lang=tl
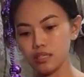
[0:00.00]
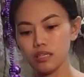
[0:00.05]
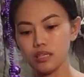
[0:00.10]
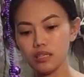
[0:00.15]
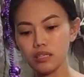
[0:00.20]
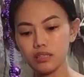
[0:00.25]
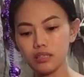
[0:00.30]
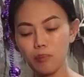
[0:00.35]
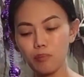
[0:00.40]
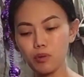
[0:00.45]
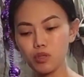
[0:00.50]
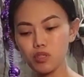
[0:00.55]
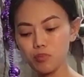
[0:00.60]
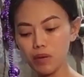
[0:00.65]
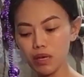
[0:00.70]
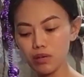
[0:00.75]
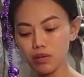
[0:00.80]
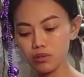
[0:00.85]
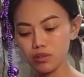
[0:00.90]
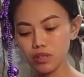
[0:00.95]
Tapos,
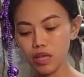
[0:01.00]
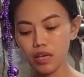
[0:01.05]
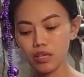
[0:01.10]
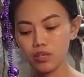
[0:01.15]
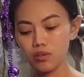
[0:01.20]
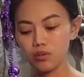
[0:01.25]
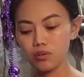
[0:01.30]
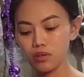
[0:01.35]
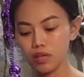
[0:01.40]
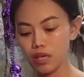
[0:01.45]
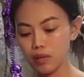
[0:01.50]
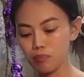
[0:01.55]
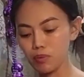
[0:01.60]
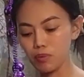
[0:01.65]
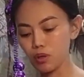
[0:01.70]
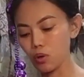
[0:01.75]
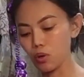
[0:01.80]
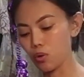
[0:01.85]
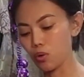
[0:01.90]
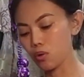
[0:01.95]
meron tayong lip
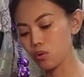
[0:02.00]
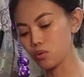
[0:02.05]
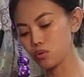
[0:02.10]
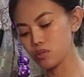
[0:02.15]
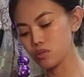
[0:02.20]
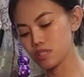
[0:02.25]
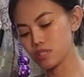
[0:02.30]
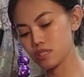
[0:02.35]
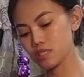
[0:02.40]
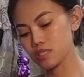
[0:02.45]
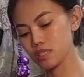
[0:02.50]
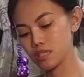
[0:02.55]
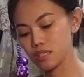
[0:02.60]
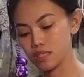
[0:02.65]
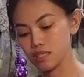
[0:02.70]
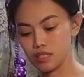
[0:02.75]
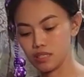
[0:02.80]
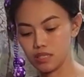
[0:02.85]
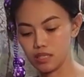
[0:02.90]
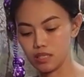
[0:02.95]
gloss.
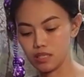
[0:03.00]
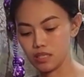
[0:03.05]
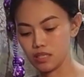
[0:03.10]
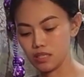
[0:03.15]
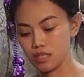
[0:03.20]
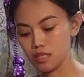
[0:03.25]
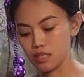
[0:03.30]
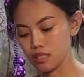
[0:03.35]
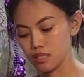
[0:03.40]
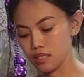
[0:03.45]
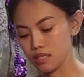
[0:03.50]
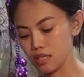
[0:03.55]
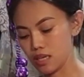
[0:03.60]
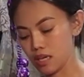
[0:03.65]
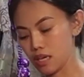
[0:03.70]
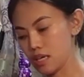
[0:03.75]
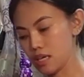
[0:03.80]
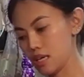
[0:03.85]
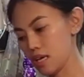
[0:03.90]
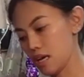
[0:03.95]

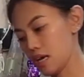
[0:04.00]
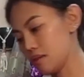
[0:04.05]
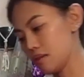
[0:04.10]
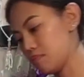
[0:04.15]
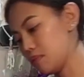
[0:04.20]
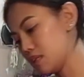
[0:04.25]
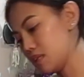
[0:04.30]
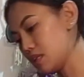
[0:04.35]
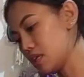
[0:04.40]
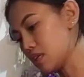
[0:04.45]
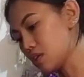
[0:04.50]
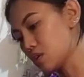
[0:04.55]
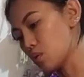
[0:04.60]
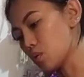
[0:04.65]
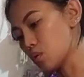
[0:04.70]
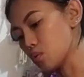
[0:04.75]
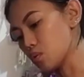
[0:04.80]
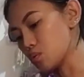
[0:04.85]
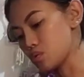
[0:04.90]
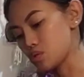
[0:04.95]
Ayan, mini
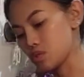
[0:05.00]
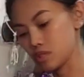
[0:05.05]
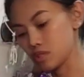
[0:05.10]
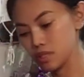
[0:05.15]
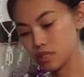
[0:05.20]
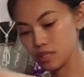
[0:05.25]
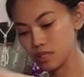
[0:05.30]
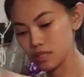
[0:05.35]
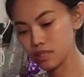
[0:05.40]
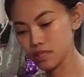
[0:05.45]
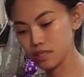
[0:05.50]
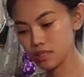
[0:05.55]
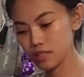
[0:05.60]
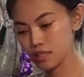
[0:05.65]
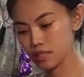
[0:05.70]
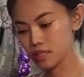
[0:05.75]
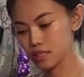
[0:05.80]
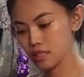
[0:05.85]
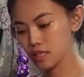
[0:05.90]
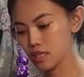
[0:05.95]
gloss.
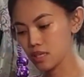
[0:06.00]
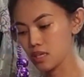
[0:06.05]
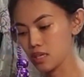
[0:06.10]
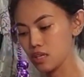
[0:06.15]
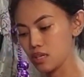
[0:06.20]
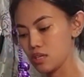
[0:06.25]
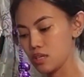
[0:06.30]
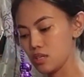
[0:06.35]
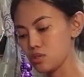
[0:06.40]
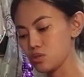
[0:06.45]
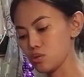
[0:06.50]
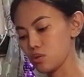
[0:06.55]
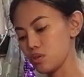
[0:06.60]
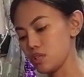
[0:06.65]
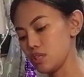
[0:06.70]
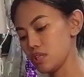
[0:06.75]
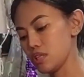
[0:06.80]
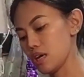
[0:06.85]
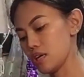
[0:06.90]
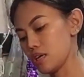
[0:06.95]
So,
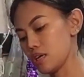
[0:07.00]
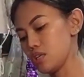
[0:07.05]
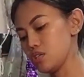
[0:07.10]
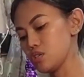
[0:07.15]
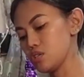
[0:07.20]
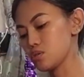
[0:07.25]
ina-arrange ko